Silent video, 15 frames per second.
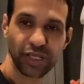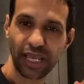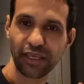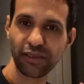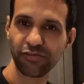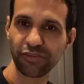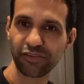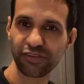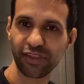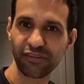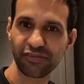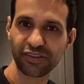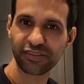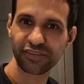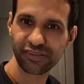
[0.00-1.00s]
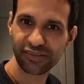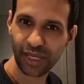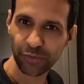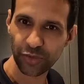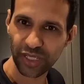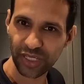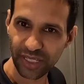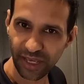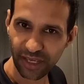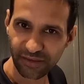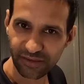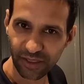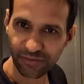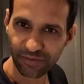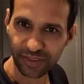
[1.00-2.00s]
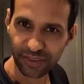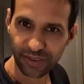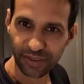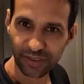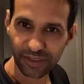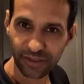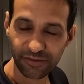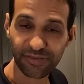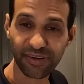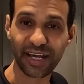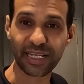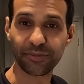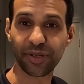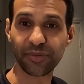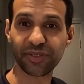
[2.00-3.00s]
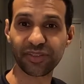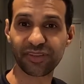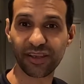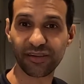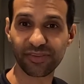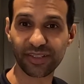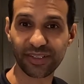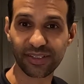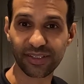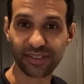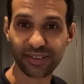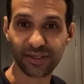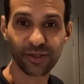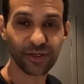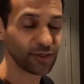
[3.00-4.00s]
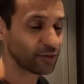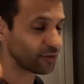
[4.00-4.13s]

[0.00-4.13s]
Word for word: que é isso, Stephanie? Você sabe o que é, Stephanie? Fale para mim, Stephanie. Saltos.